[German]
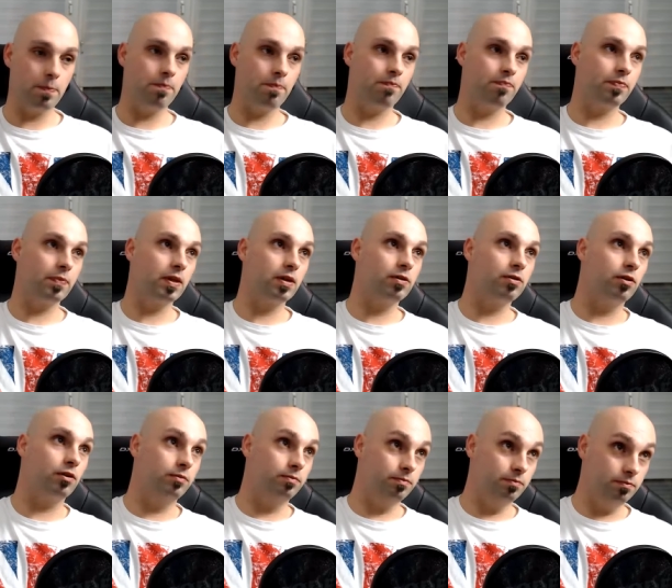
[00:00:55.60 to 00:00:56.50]
So.
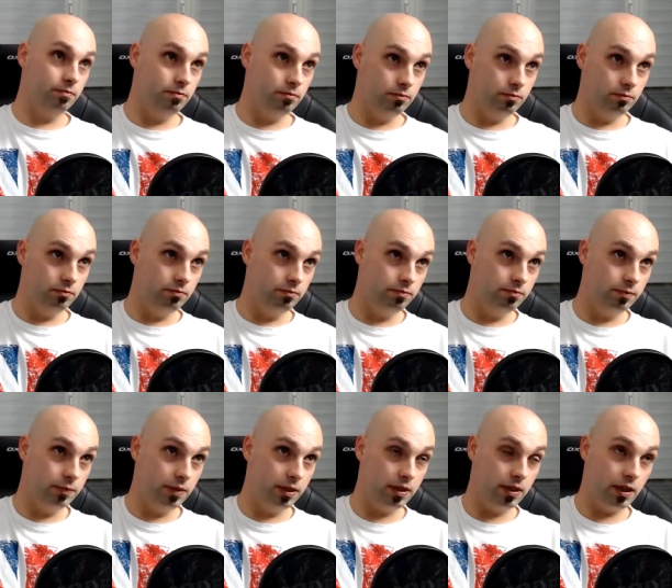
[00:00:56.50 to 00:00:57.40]
Ich
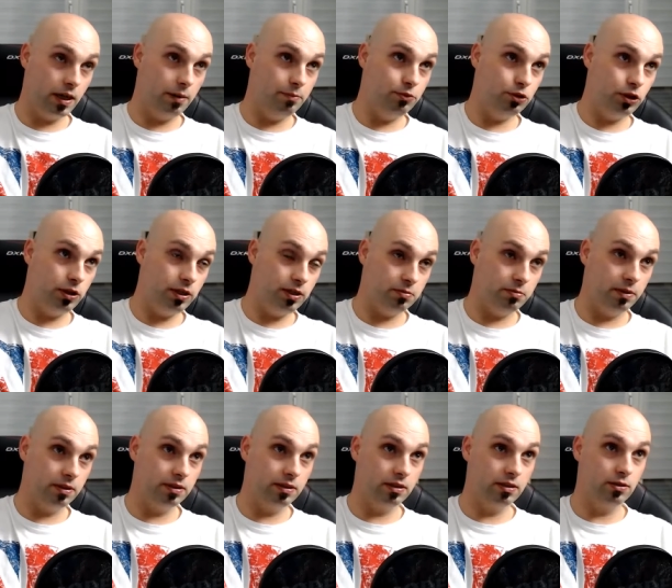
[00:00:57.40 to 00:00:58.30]
krapsch erstmal
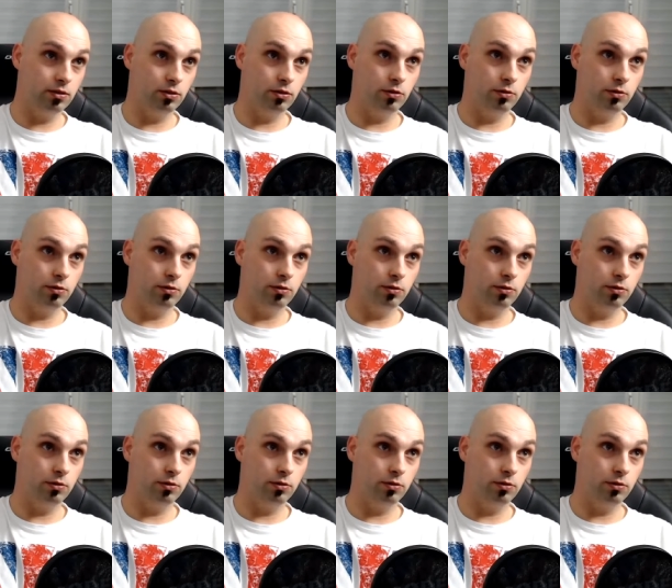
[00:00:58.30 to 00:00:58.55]
drin rum.